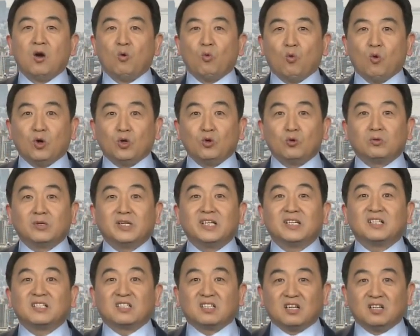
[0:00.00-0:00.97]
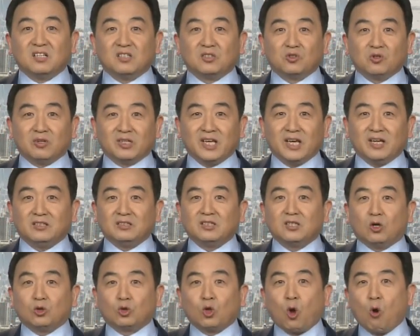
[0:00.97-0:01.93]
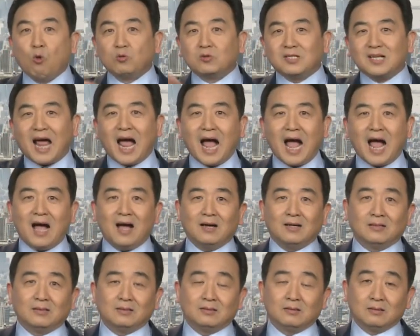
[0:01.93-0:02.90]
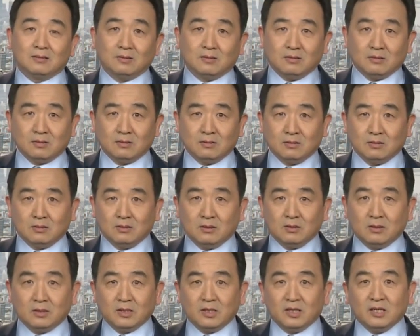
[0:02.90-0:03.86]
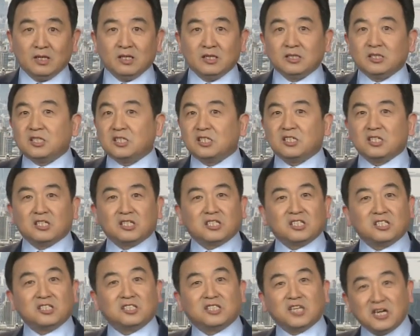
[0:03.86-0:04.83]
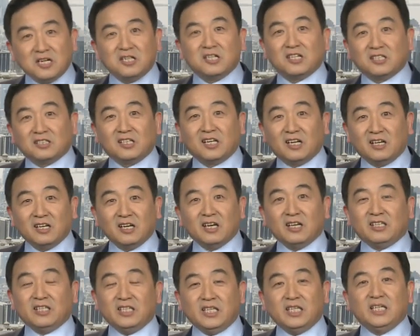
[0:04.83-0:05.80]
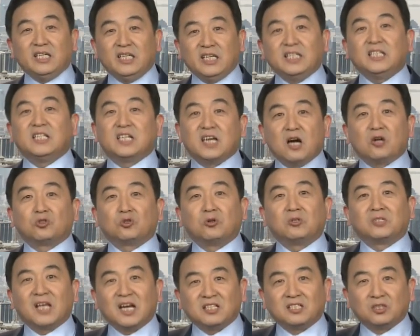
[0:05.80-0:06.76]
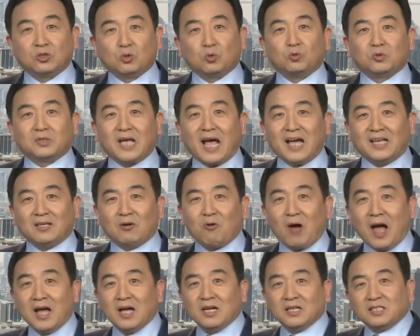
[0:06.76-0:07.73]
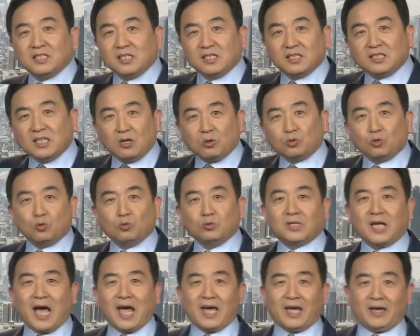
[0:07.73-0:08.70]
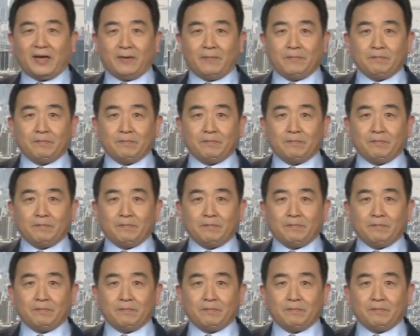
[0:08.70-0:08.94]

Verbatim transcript: 我用了一个词儿，昨天叫“通杀”。这是真正的，你一定要说他是独裁的话，这叫独裁，